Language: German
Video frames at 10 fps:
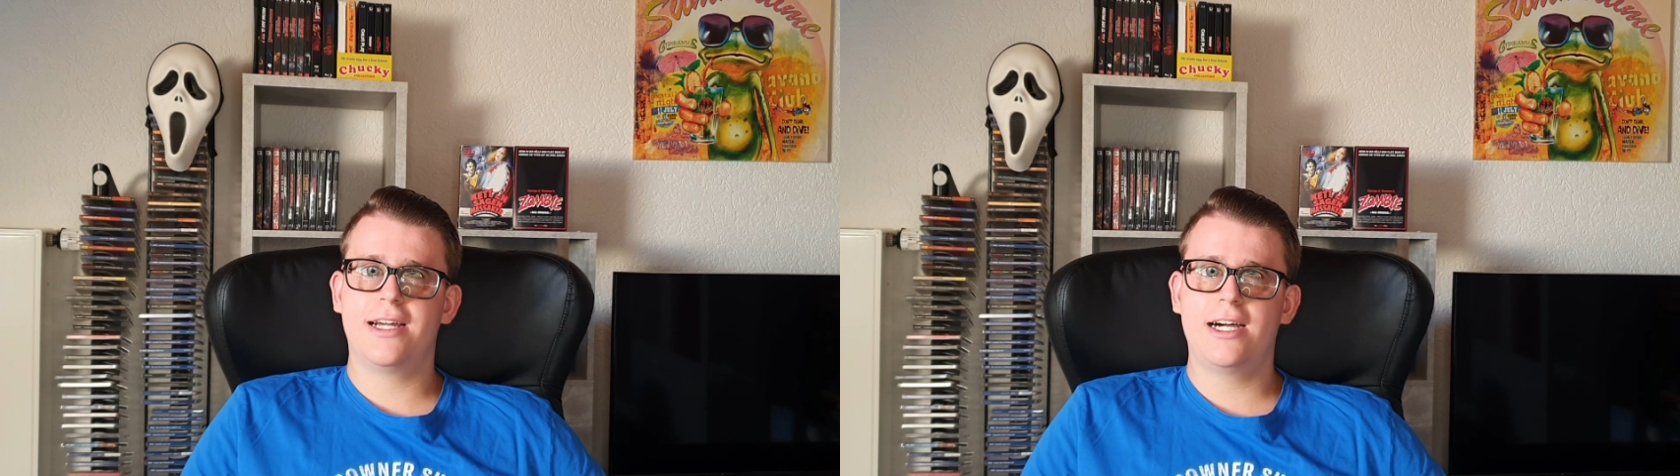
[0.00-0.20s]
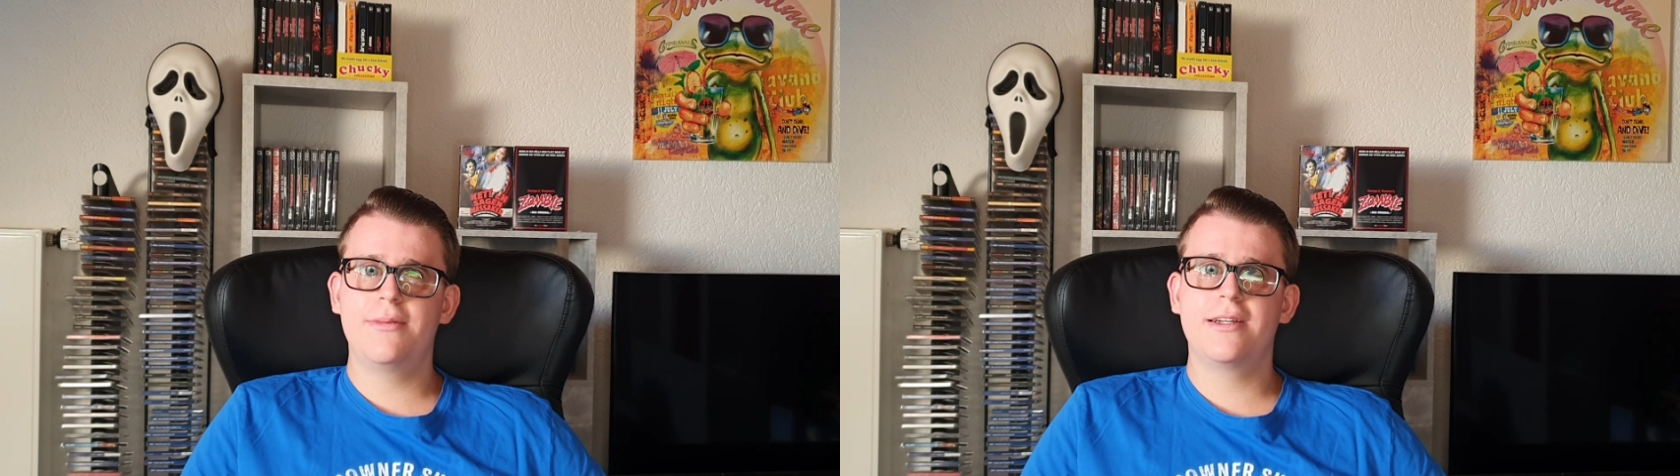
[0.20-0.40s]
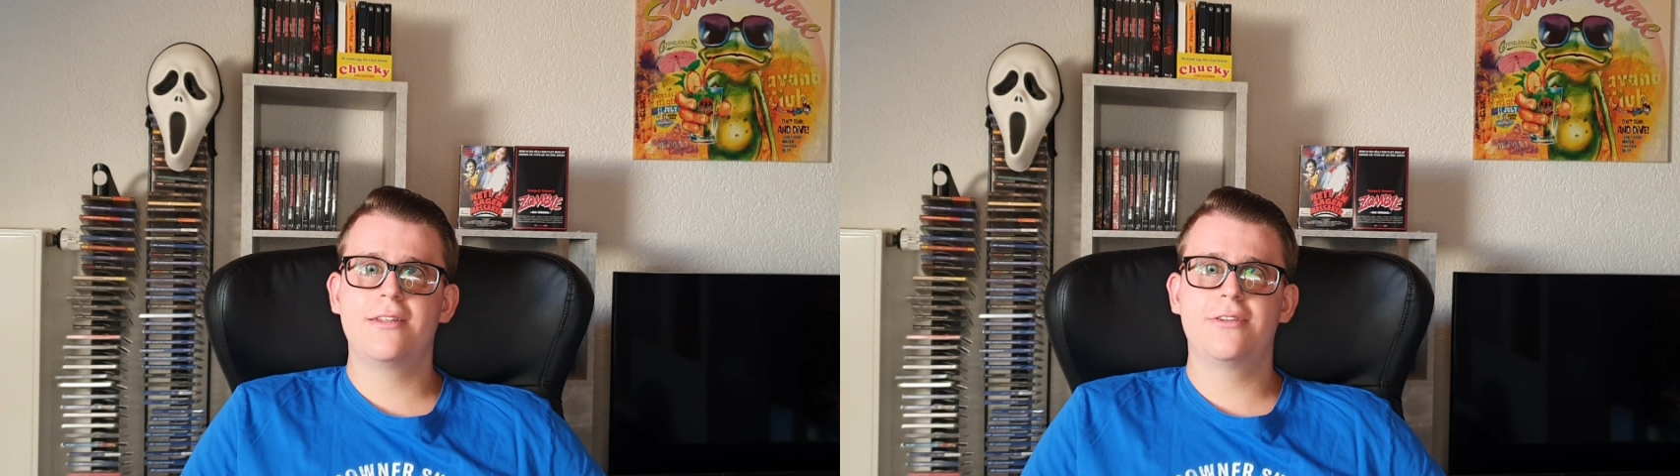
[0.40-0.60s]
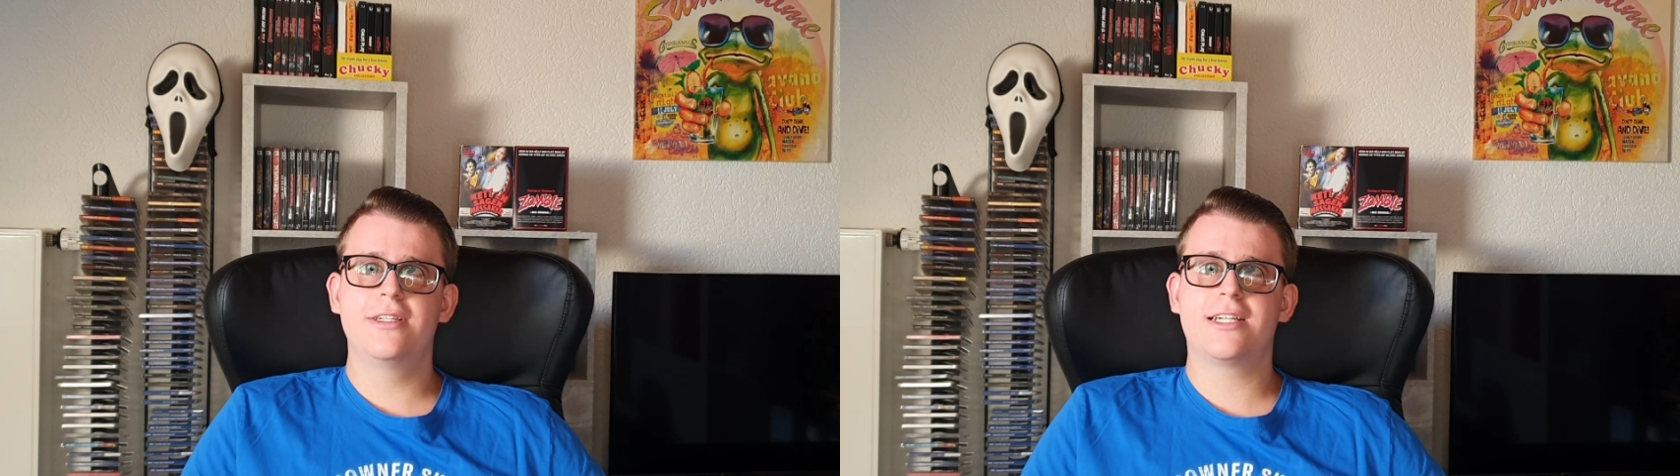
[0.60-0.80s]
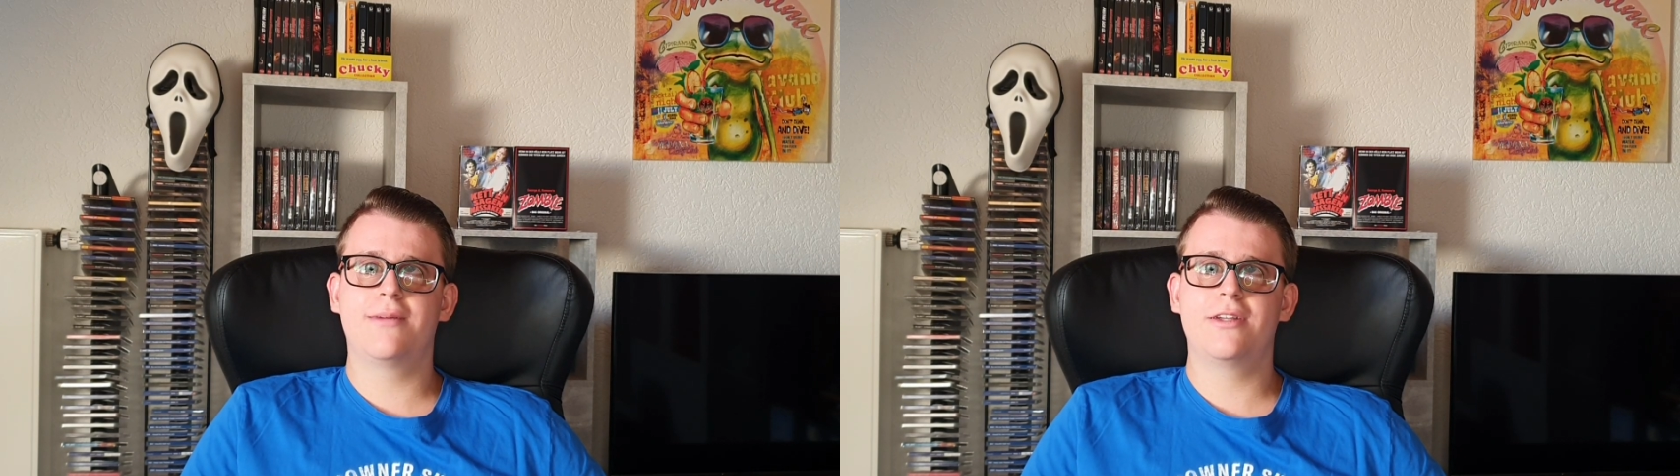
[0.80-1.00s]
Aber
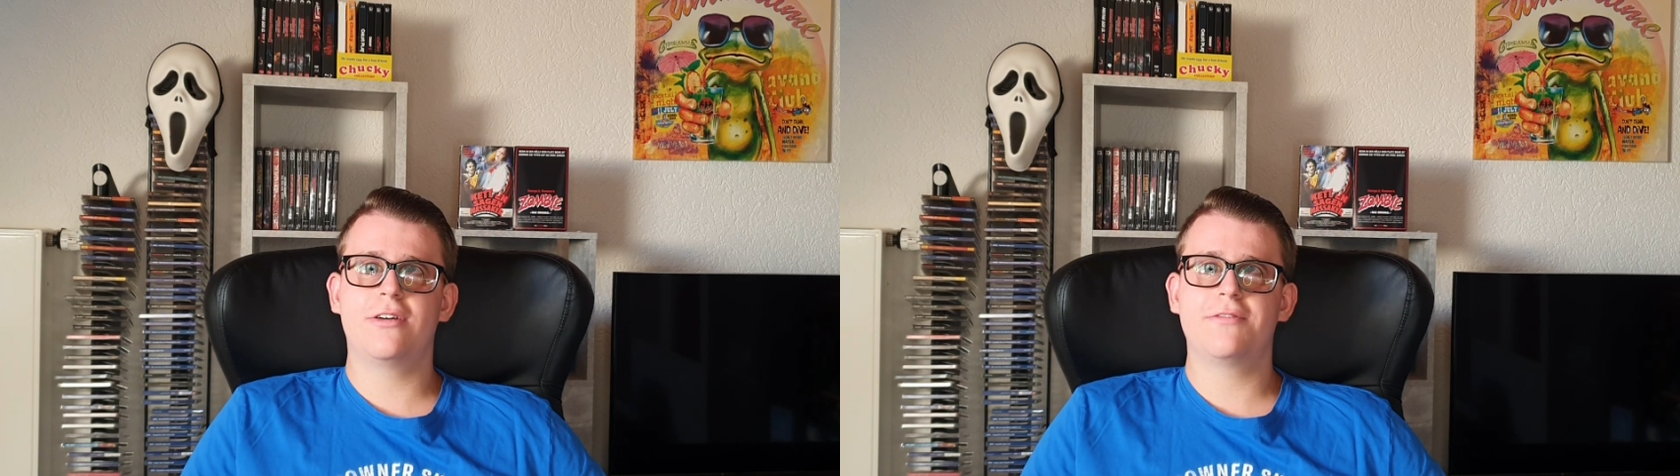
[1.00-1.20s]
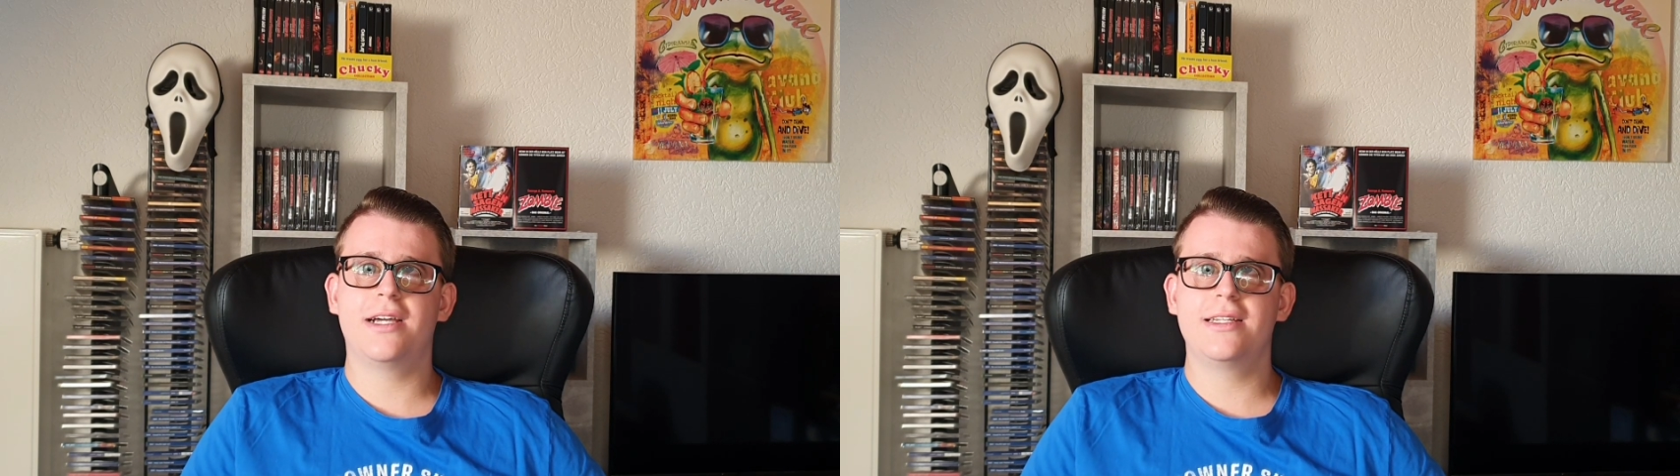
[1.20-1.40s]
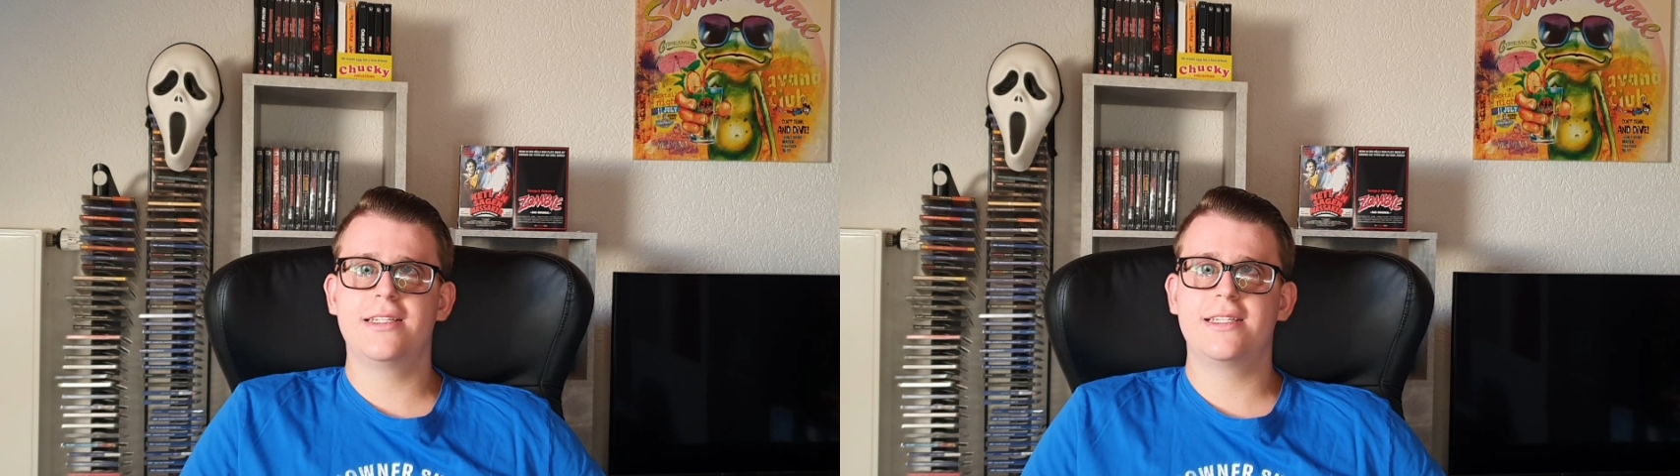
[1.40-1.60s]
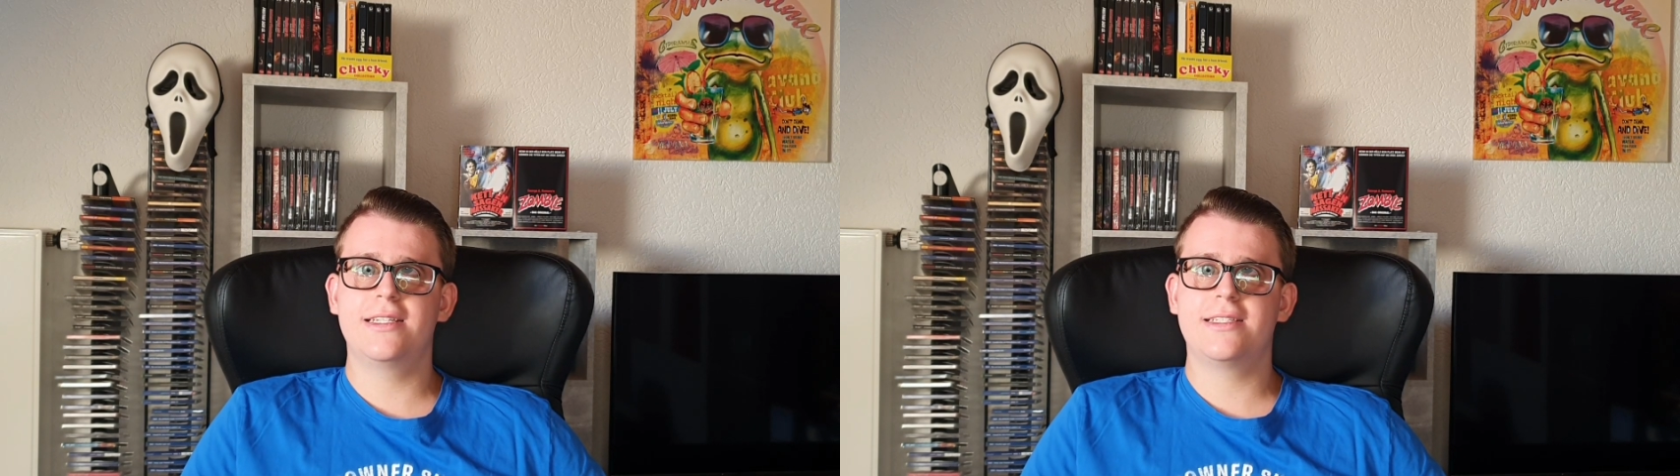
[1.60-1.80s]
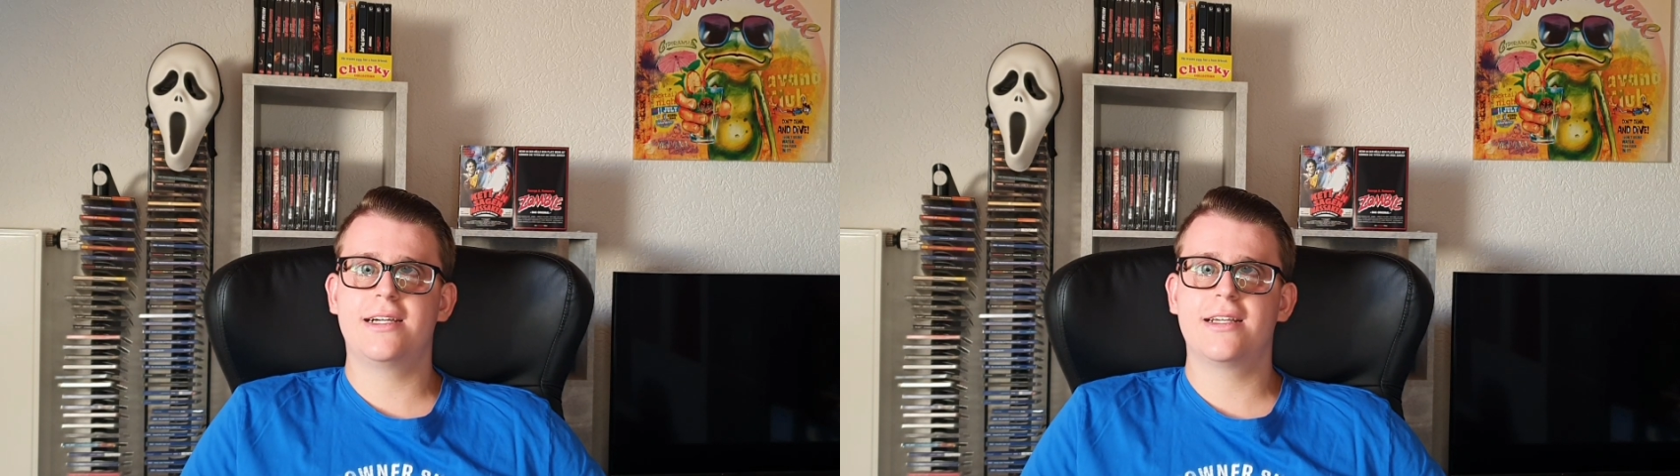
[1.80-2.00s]
natürlich kann man auch auf der anderen
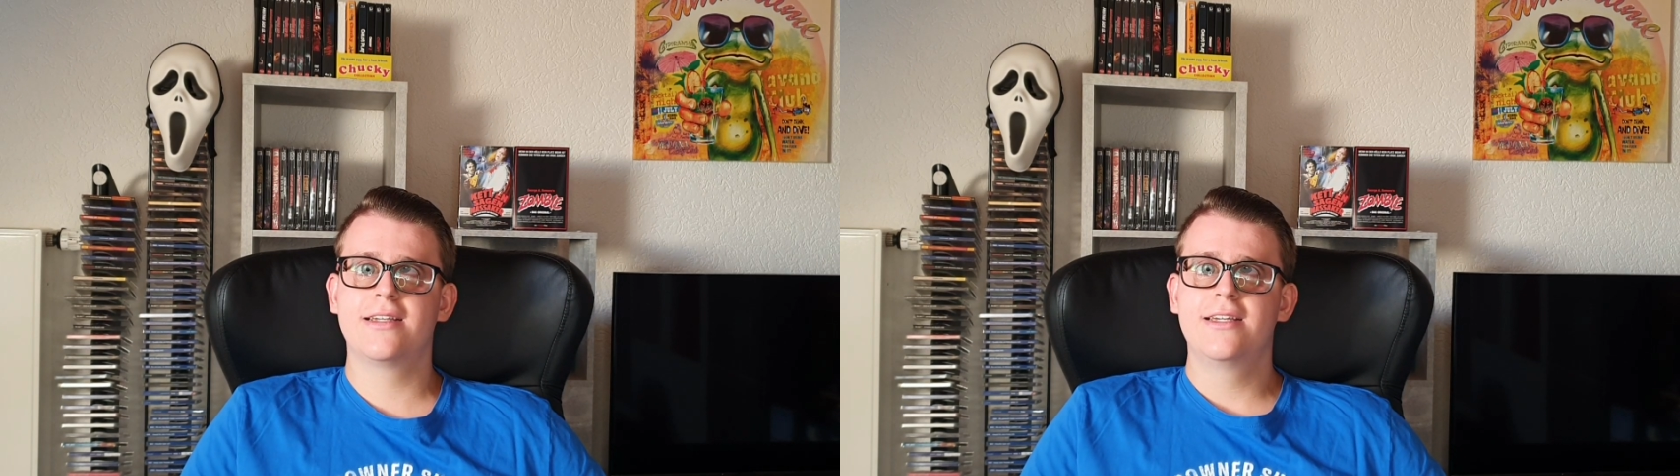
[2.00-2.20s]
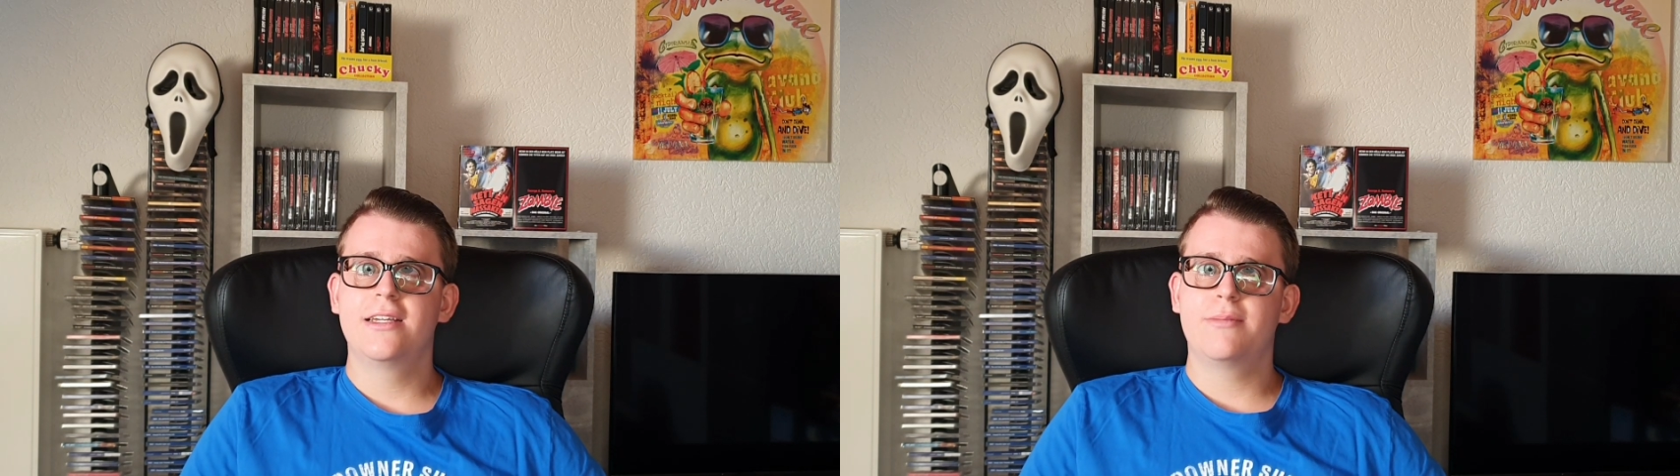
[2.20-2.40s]
Seite sagen,